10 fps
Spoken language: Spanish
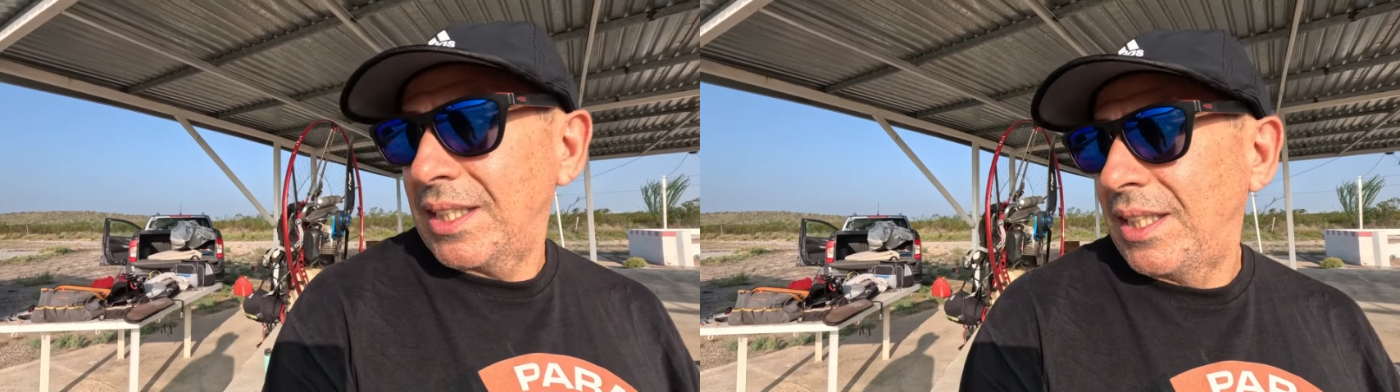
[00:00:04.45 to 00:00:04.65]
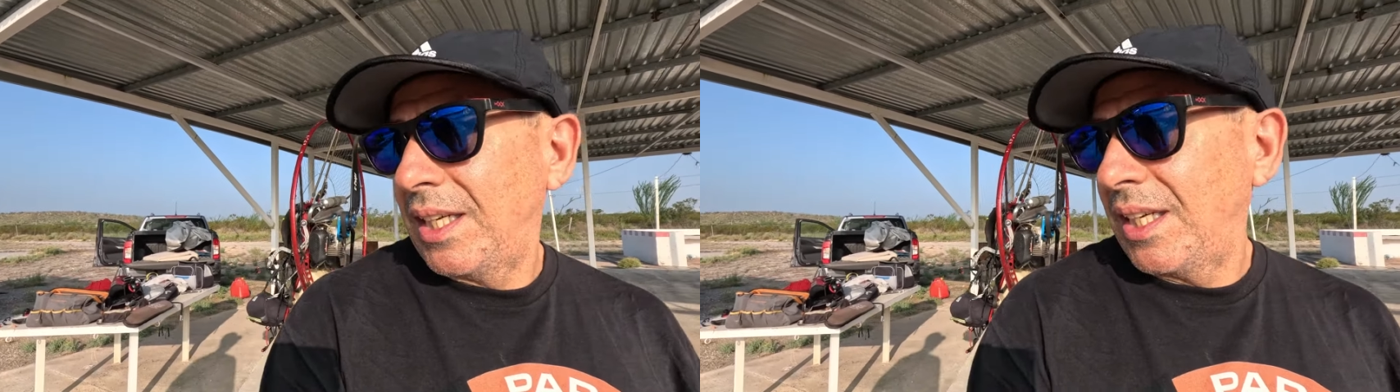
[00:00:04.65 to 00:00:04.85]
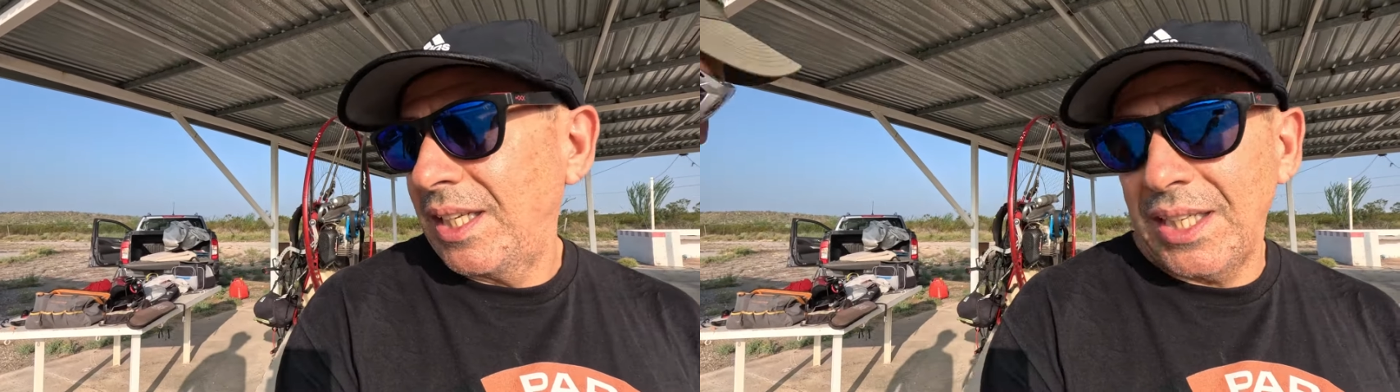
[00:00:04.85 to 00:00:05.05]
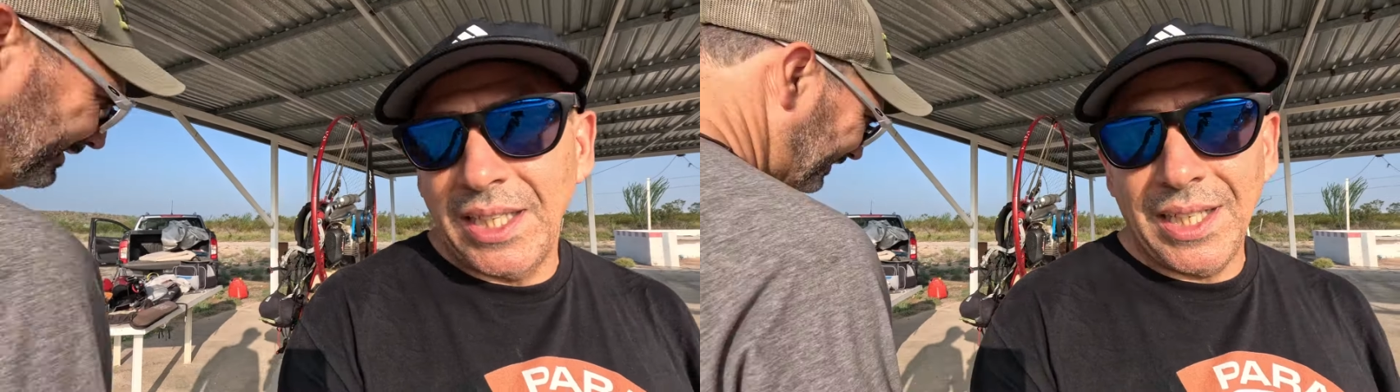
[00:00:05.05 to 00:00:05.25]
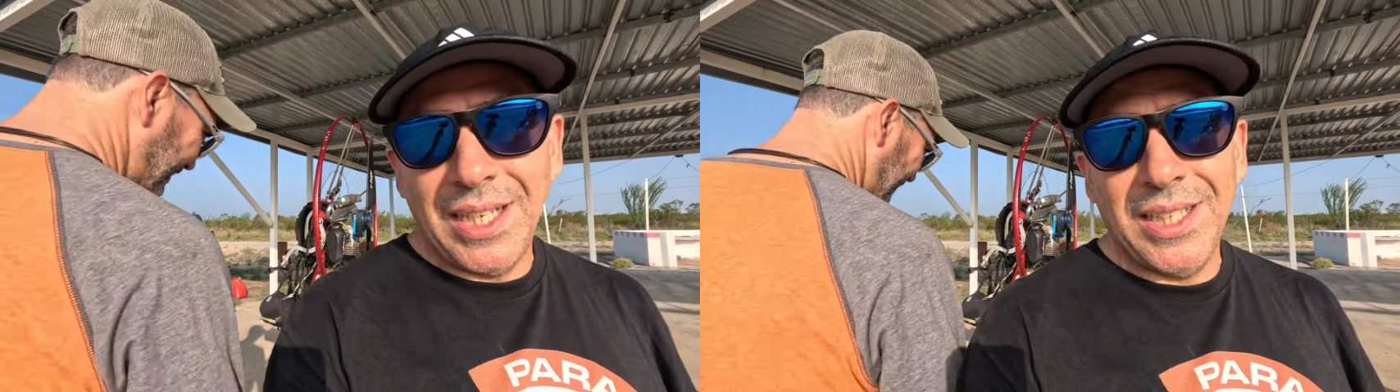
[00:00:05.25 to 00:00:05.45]

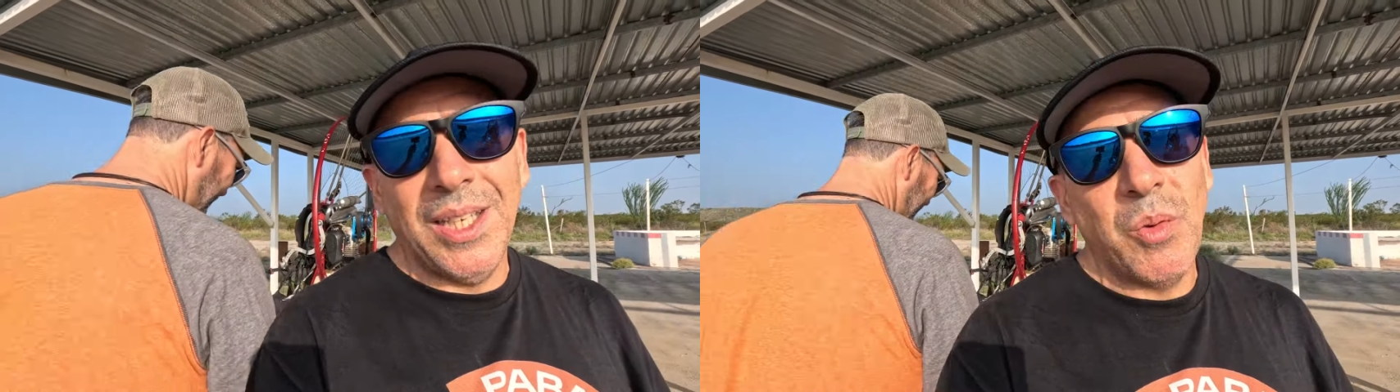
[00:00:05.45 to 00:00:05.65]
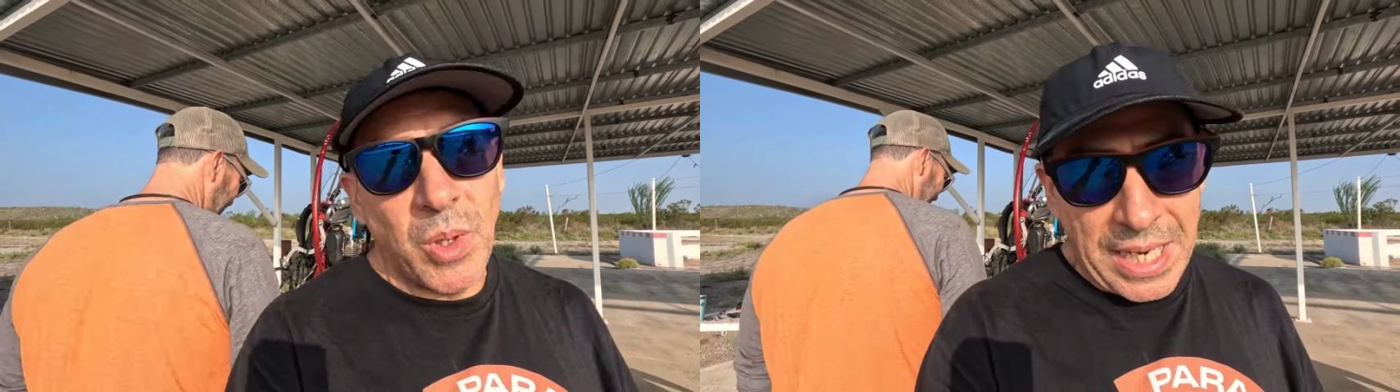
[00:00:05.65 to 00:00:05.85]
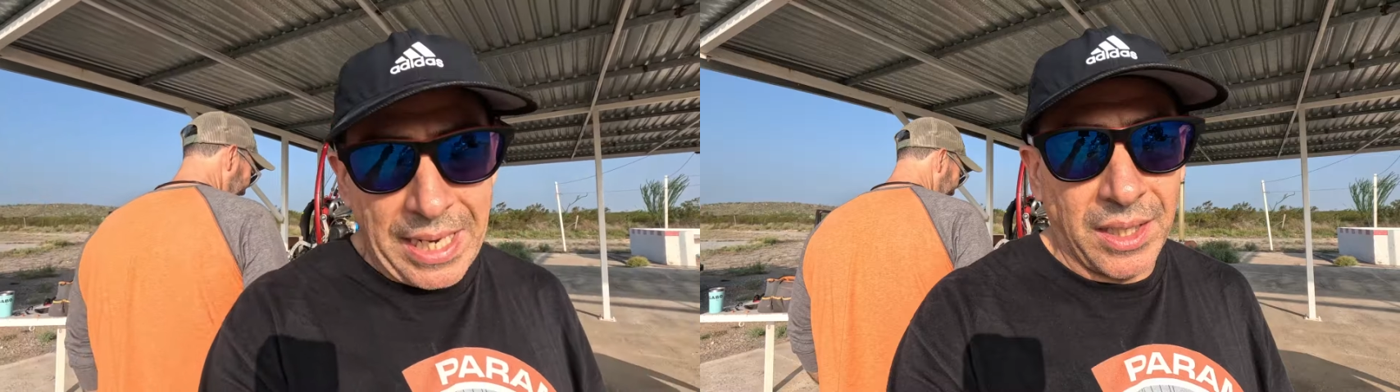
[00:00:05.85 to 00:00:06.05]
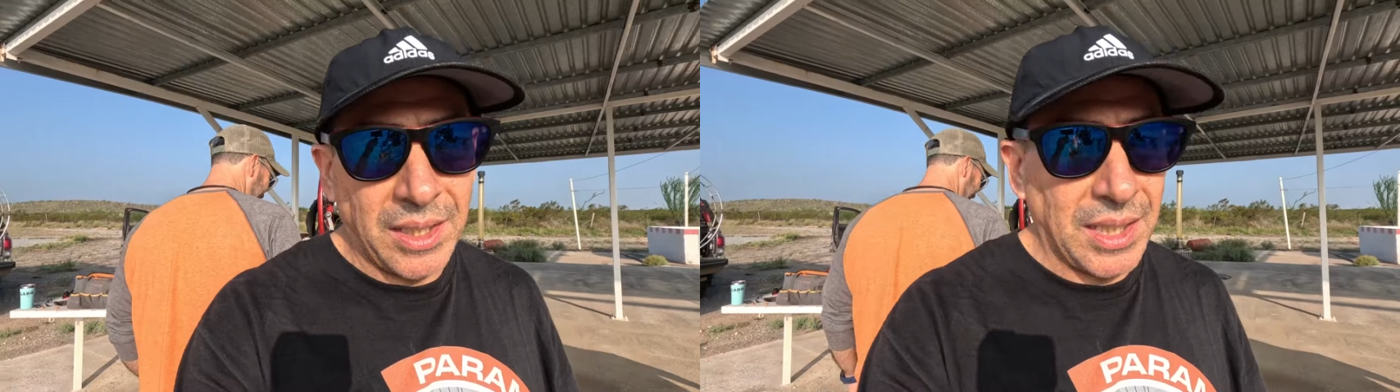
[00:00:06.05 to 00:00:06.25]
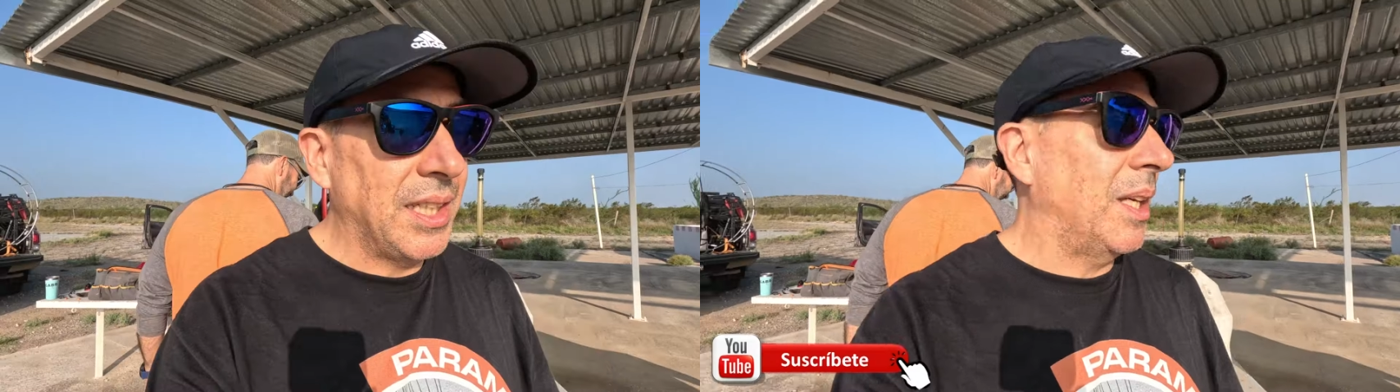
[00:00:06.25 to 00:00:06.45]
que hay que volar,
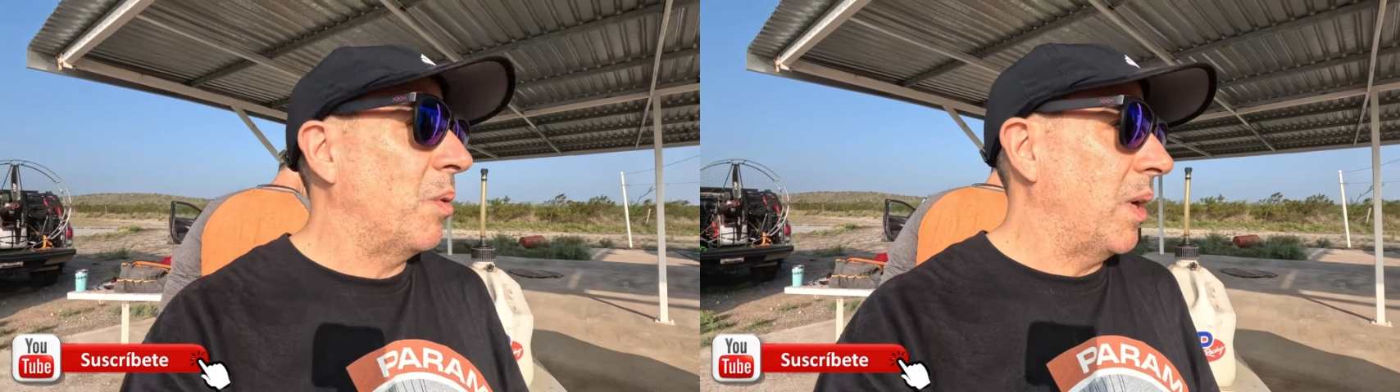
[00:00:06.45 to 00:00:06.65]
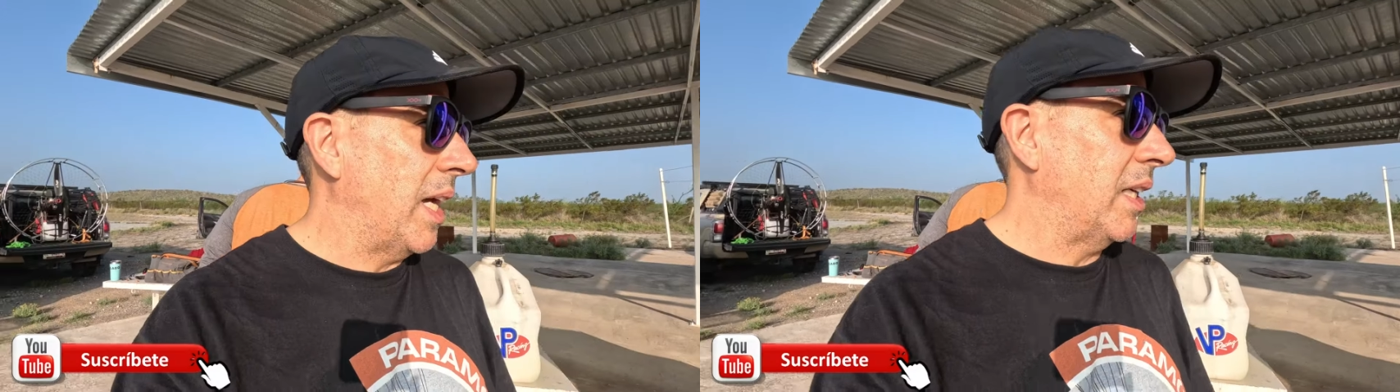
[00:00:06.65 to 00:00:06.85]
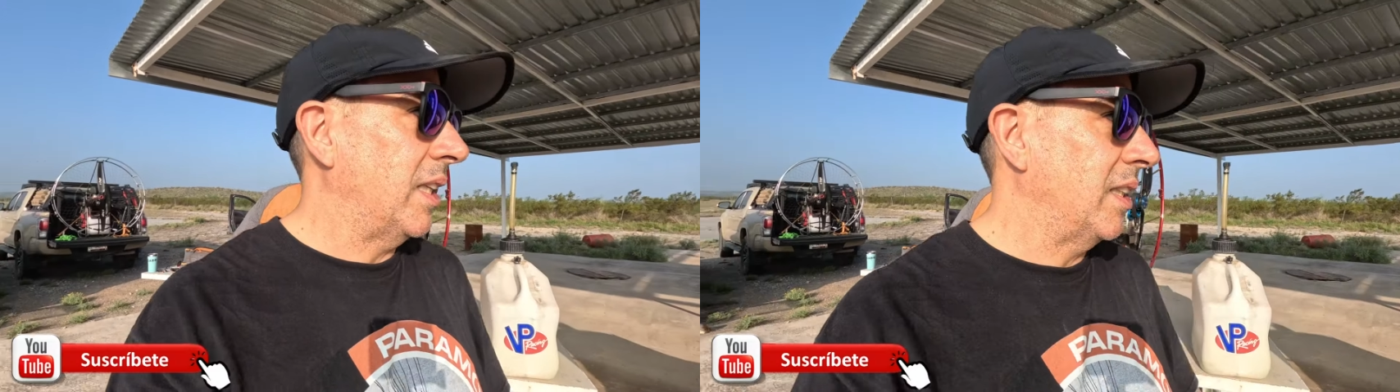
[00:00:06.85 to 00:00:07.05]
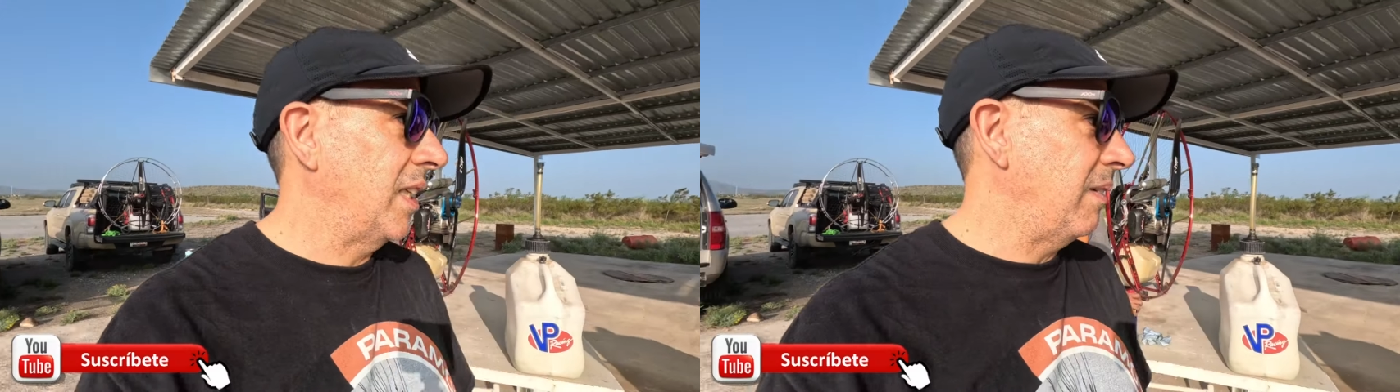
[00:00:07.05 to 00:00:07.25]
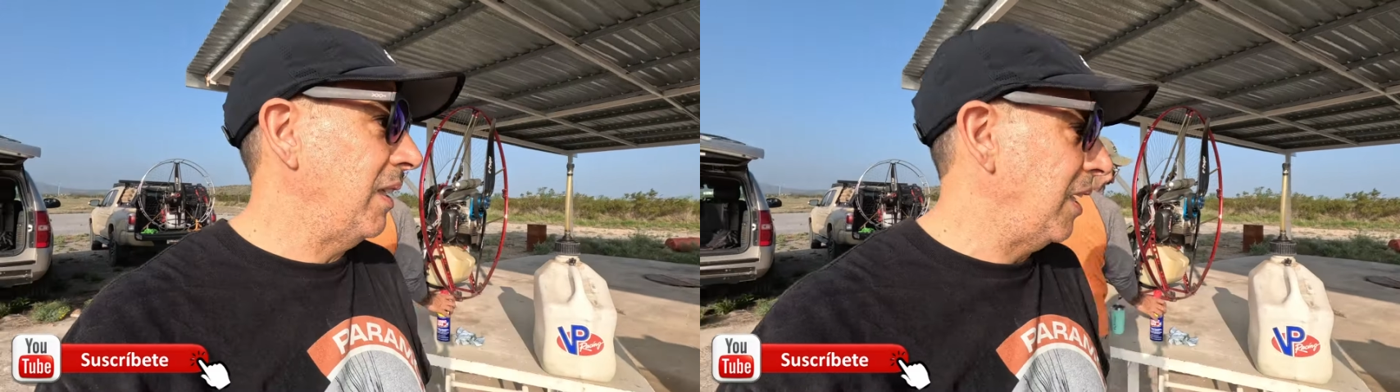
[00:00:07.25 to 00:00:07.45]
hay que volar, hay
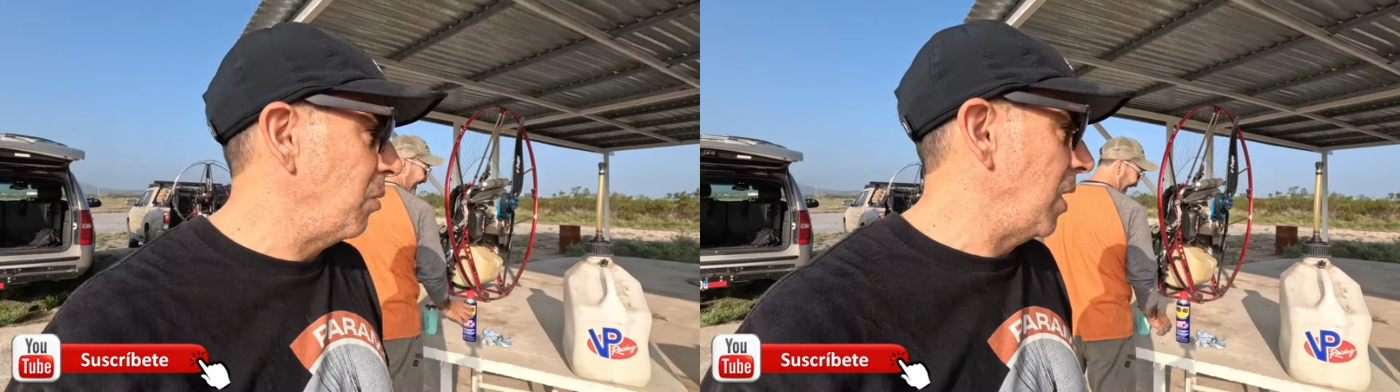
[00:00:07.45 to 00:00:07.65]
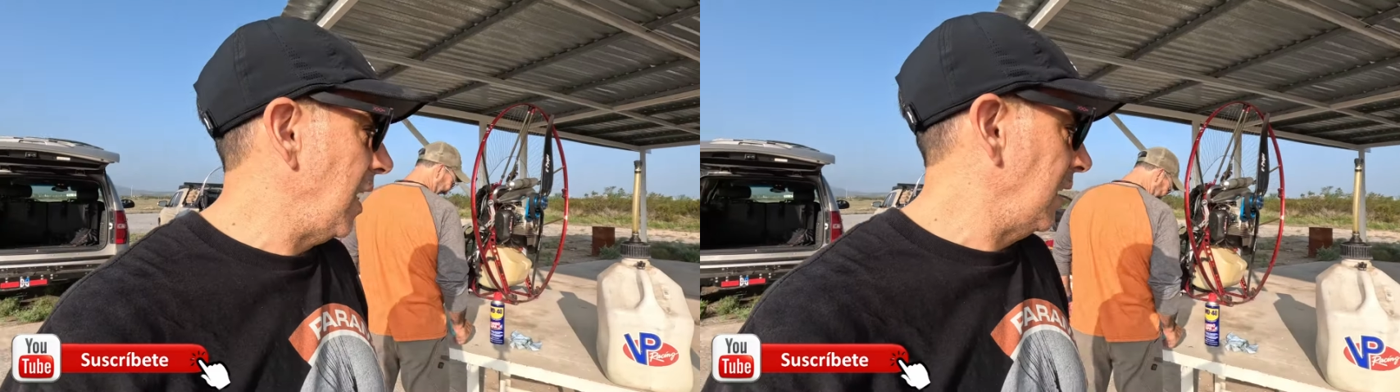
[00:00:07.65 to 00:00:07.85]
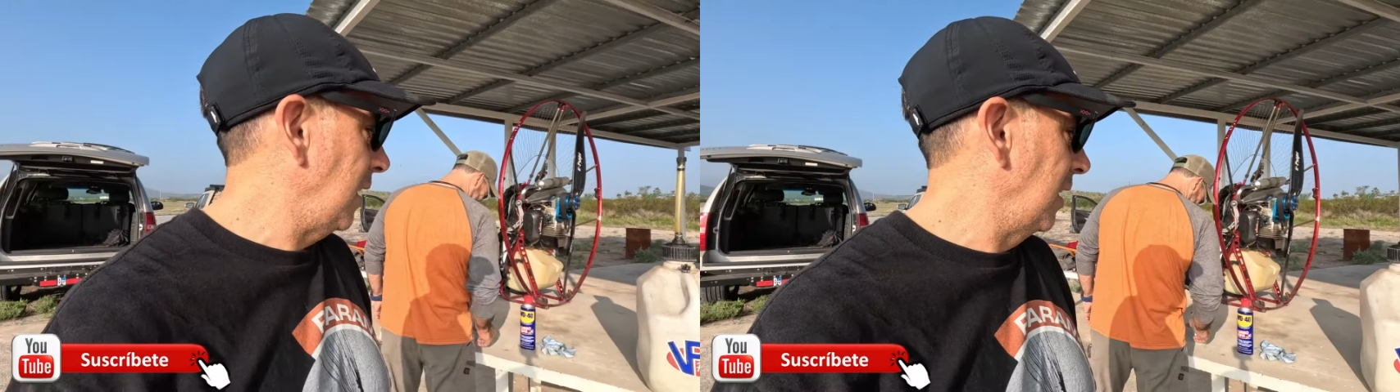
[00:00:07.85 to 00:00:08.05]
que venir a volar.